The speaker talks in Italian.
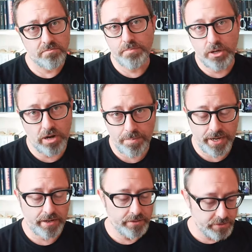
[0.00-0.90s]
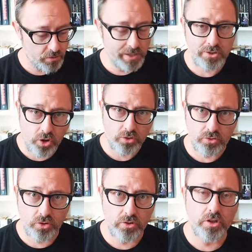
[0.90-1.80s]
piccola parentesi, qua
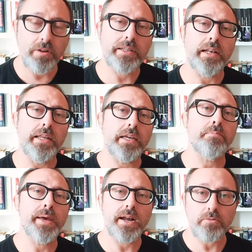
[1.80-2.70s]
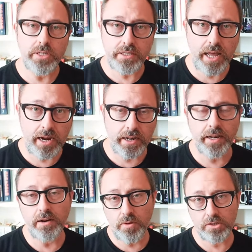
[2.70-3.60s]
sotto trovate il link per acquistarla
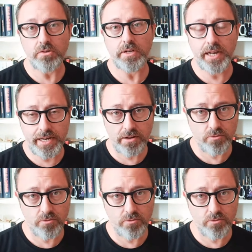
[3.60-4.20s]
nel caso, nel